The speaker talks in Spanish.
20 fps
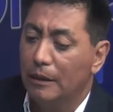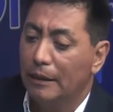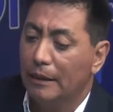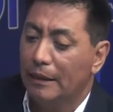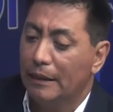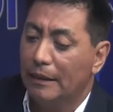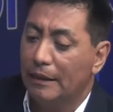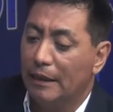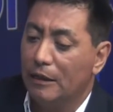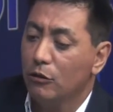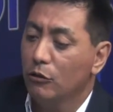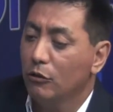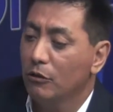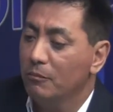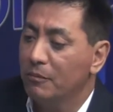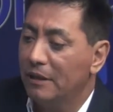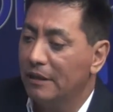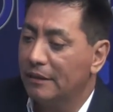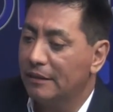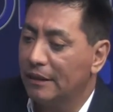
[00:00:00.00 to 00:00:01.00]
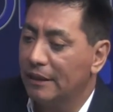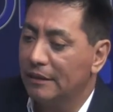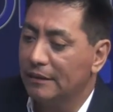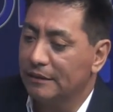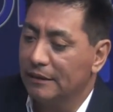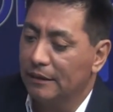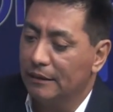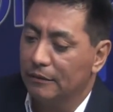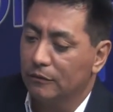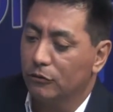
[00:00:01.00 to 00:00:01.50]
El año
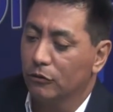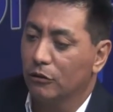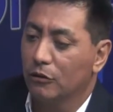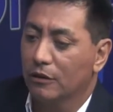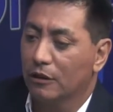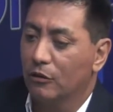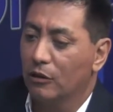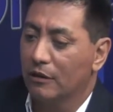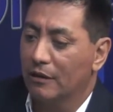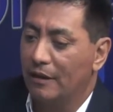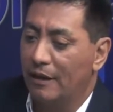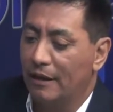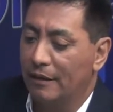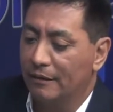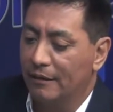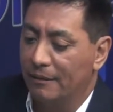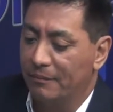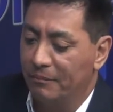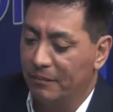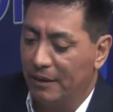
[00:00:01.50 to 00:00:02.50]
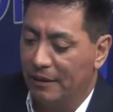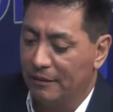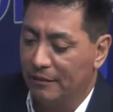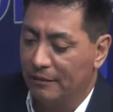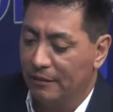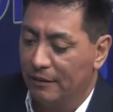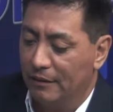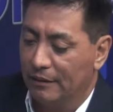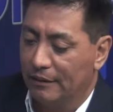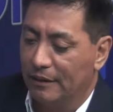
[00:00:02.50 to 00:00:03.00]
2013, todos recordarán
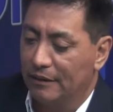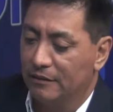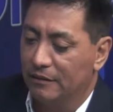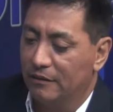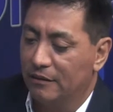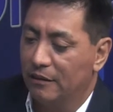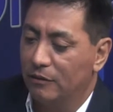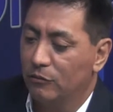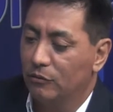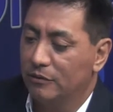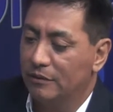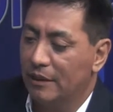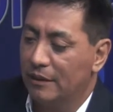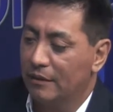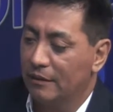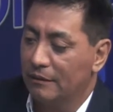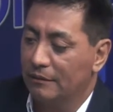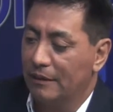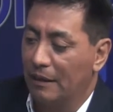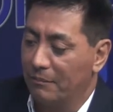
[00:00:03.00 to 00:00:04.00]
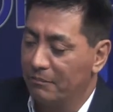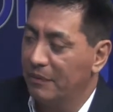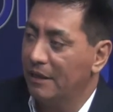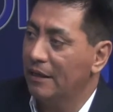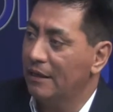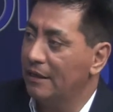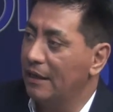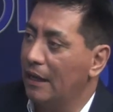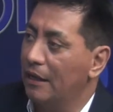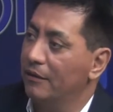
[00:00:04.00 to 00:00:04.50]
también que hice denuncias
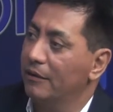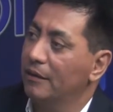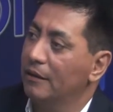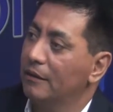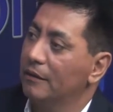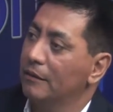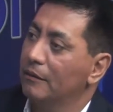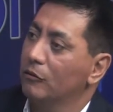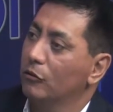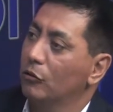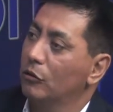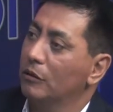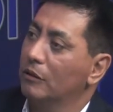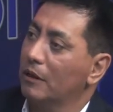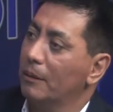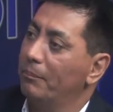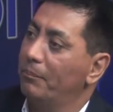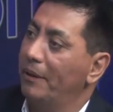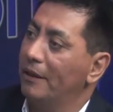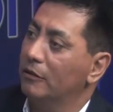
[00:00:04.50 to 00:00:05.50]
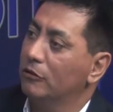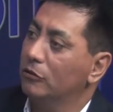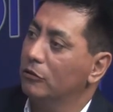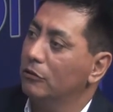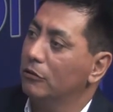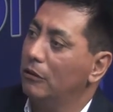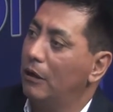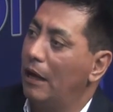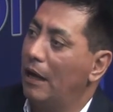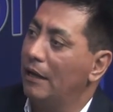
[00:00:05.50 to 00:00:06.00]
también graves
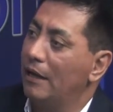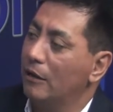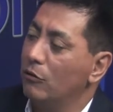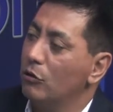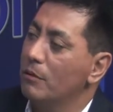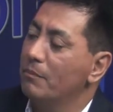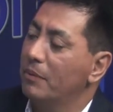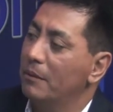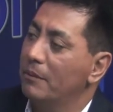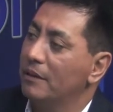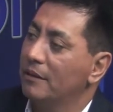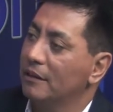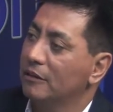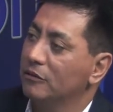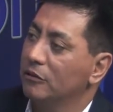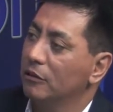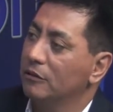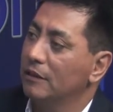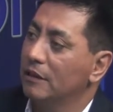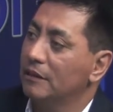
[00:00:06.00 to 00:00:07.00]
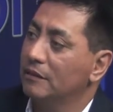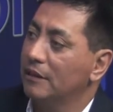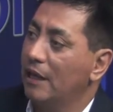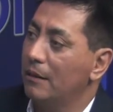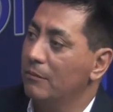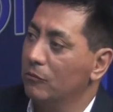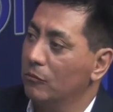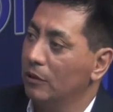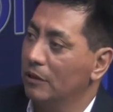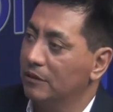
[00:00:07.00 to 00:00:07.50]
respecto a la no implementación del
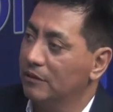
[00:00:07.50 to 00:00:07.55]
SAMU.